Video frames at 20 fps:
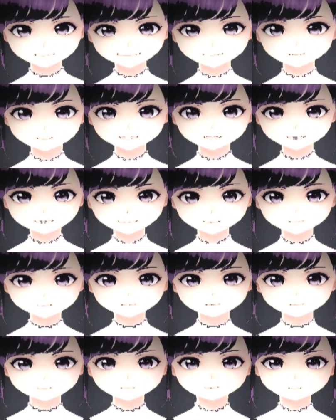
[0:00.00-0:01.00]
から
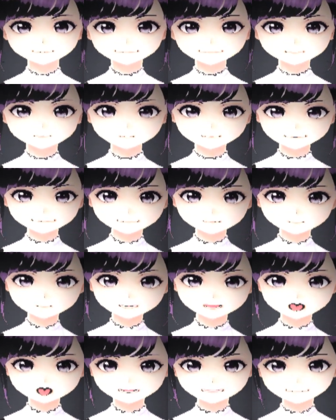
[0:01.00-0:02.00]

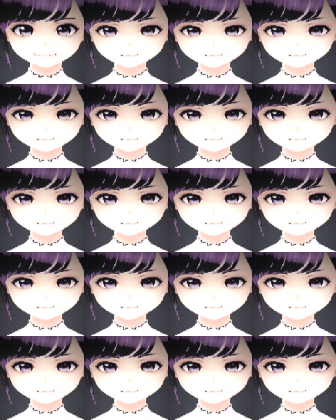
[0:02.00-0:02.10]
短い